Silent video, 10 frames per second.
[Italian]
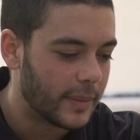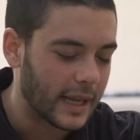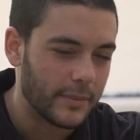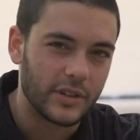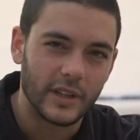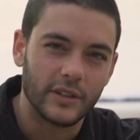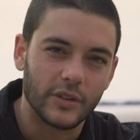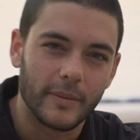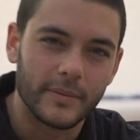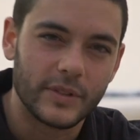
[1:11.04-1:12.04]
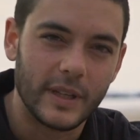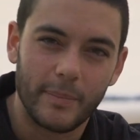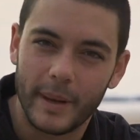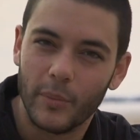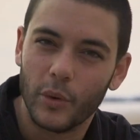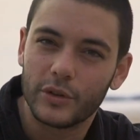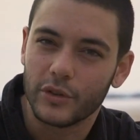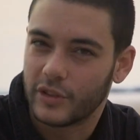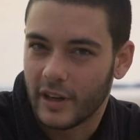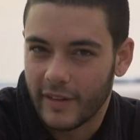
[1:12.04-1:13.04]
perché mi sento sempre molto
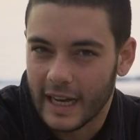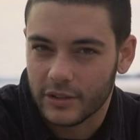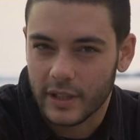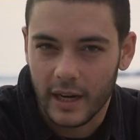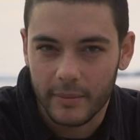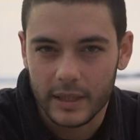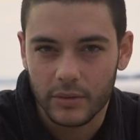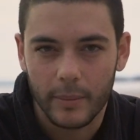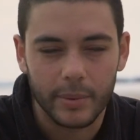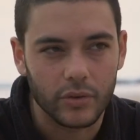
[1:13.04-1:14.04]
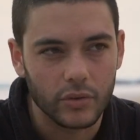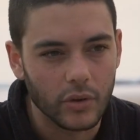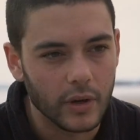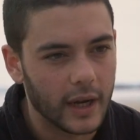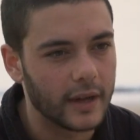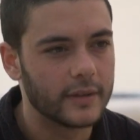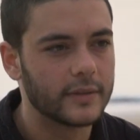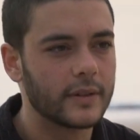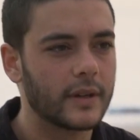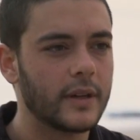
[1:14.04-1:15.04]
osservato. Chiaramente una persona
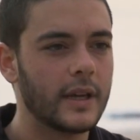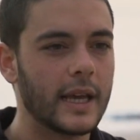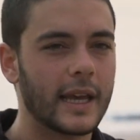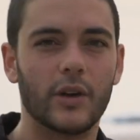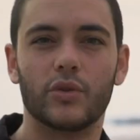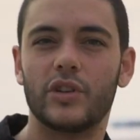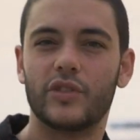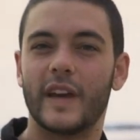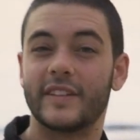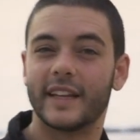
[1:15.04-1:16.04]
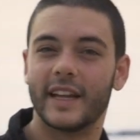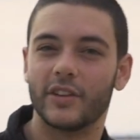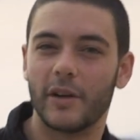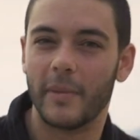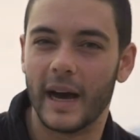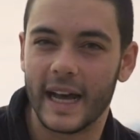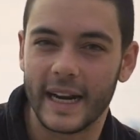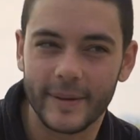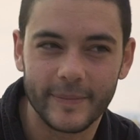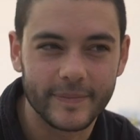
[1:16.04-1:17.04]
che non si svesta andando al
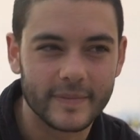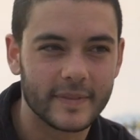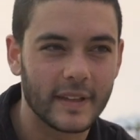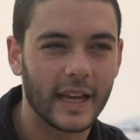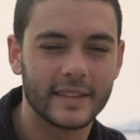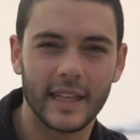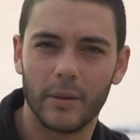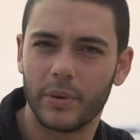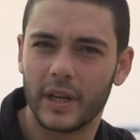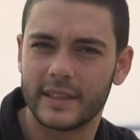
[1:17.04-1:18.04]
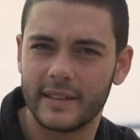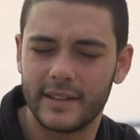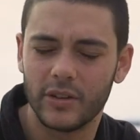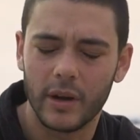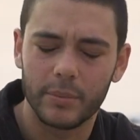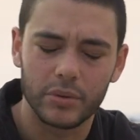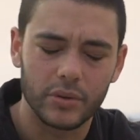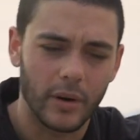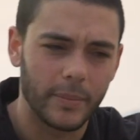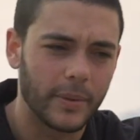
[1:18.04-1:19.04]
mare attira un po' l'attenzione
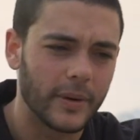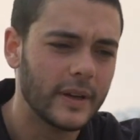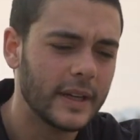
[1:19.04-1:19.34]
purtroppo.